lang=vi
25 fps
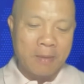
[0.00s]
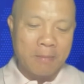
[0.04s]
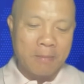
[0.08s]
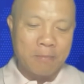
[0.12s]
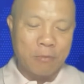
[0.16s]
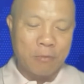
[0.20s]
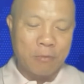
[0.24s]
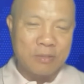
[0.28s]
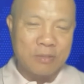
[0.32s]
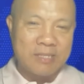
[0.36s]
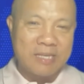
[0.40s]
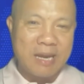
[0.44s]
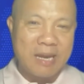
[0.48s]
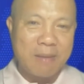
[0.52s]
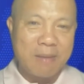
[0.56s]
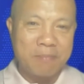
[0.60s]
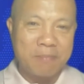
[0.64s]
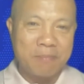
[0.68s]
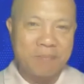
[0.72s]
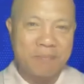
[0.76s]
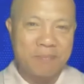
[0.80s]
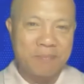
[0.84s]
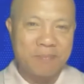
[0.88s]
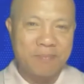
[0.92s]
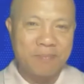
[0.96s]
một
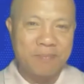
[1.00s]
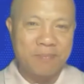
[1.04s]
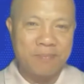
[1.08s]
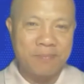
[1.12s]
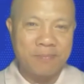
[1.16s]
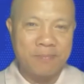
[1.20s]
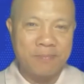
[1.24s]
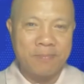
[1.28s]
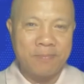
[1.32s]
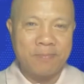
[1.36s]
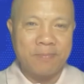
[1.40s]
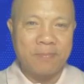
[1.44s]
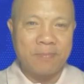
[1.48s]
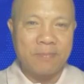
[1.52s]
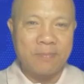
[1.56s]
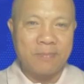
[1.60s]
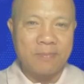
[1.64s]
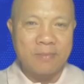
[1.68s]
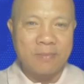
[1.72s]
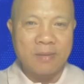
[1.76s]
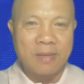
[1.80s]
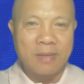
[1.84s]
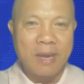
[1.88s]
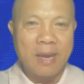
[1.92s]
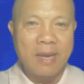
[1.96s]
trăm, um,
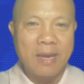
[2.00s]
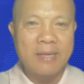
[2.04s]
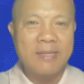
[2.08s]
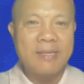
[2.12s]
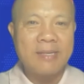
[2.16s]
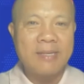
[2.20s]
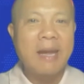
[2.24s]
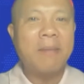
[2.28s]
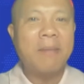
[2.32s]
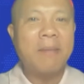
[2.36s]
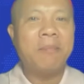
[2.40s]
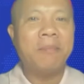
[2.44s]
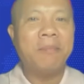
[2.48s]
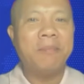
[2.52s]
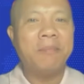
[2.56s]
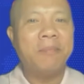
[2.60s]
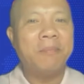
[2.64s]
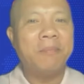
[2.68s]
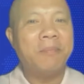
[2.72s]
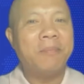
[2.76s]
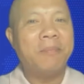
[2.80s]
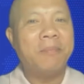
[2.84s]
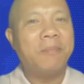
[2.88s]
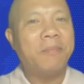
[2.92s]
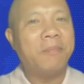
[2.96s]
hai trăm,
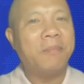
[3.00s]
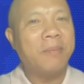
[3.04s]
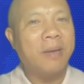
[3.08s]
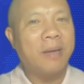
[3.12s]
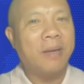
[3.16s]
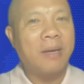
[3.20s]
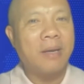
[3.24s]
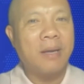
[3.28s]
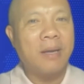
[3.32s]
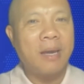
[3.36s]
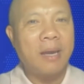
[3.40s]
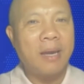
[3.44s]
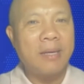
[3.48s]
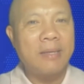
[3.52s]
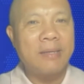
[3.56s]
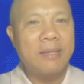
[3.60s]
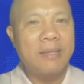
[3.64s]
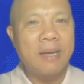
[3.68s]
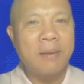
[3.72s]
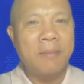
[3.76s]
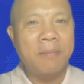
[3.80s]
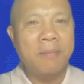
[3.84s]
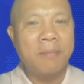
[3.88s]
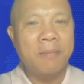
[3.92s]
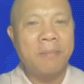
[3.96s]
à, hai
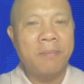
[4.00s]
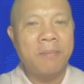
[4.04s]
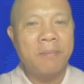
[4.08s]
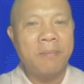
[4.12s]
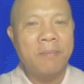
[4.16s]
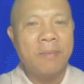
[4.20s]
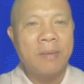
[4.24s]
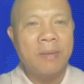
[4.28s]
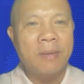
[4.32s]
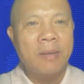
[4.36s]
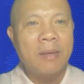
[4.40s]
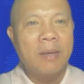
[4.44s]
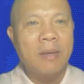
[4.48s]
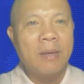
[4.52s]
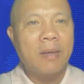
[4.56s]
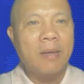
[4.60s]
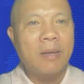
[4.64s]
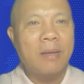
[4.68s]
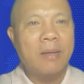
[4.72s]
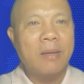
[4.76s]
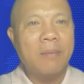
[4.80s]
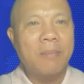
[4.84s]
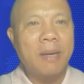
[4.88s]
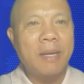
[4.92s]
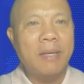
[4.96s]
trăm.
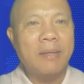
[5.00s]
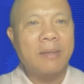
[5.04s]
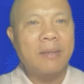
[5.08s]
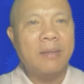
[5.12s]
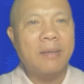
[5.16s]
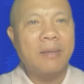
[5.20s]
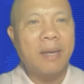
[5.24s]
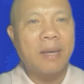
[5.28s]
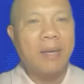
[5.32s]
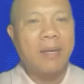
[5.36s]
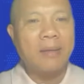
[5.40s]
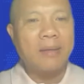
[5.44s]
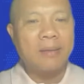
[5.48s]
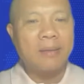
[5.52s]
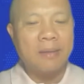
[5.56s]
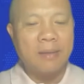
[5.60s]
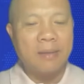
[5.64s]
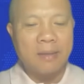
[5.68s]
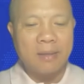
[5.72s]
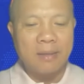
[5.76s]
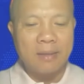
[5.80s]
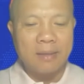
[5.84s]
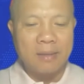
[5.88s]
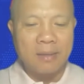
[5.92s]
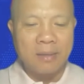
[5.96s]
À, các bạn thực hành,
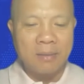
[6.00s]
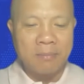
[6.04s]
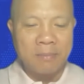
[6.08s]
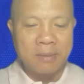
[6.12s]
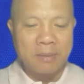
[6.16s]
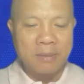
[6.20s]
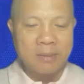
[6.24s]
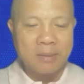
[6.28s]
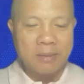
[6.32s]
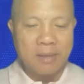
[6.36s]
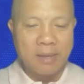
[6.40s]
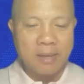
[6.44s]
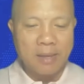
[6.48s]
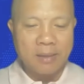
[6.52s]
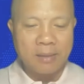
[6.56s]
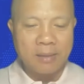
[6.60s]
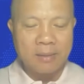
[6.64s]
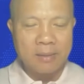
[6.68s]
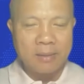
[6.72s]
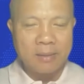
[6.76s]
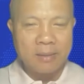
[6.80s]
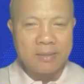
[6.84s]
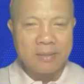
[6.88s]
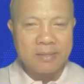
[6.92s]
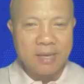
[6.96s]
uh, khi mà thực hành
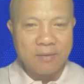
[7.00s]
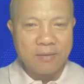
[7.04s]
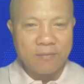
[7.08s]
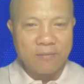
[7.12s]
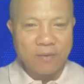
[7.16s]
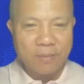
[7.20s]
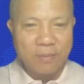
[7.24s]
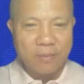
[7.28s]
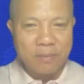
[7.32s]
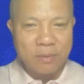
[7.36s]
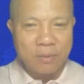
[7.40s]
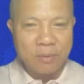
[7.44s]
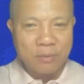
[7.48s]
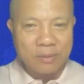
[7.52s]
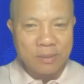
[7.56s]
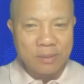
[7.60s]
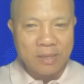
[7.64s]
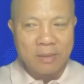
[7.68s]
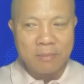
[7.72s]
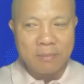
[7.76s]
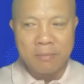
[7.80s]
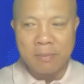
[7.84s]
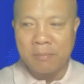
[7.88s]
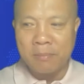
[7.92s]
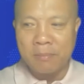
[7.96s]
cái sản phẩm đầu
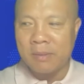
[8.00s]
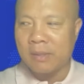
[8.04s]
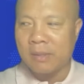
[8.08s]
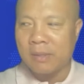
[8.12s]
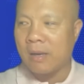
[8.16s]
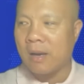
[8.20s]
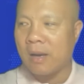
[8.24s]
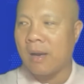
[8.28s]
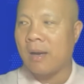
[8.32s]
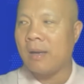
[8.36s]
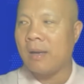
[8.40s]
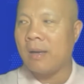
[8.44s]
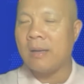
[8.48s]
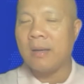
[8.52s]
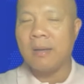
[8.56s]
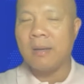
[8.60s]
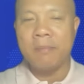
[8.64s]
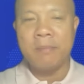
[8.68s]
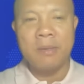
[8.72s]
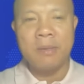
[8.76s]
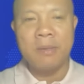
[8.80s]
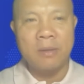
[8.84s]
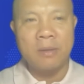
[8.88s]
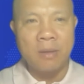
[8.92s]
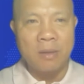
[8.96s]
tiên mà mình có là
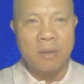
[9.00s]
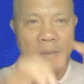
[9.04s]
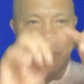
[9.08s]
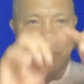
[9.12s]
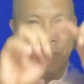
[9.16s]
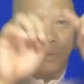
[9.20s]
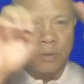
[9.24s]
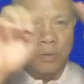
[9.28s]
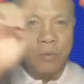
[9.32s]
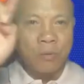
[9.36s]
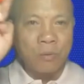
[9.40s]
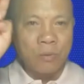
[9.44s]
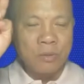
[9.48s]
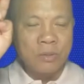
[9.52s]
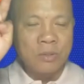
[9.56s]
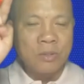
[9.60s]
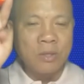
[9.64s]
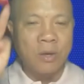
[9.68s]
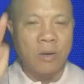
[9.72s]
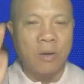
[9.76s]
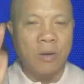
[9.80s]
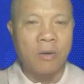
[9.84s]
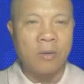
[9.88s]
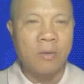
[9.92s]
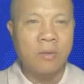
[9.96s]
mình có một cái cuốn
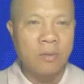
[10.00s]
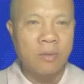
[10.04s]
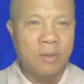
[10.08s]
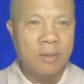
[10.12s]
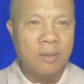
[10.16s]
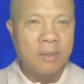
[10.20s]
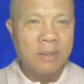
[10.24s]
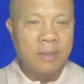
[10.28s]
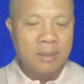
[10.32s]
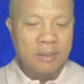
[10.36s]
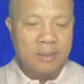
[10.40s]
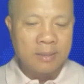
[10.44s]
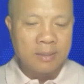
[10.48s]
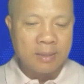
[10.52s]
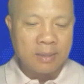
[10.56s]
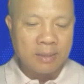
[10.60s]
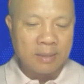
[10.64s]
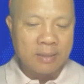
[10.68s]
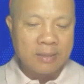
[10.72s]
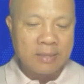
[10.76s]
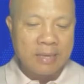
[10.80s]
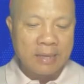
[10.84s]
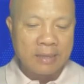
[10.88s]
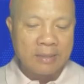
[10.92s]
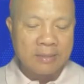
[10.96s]
sổ để
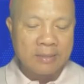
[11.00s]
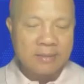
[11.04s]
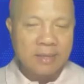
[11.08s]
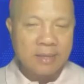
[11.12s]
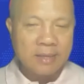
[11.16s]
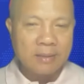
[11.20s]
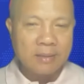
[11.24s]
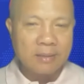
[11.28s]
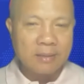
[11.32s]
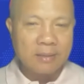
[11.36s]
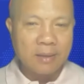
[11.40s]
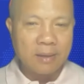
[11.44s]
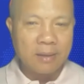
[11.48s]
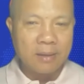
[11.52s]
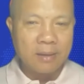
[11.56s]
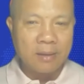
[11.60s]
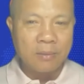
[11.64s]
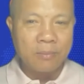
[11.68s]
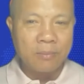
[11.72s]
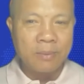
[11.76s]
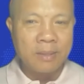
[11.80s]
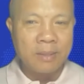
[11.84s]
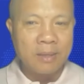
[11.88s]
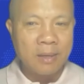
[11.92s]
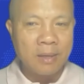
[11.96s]
cái danh sách thực hành
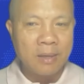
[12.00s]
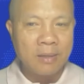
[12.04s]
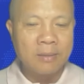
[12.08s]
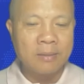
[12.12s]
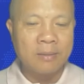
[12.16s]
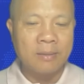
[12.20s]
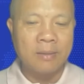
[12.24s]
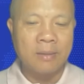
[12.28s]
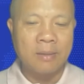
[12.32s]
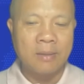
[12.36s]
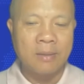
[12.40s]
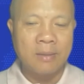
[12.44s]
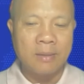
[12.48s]
lòng biết ơn.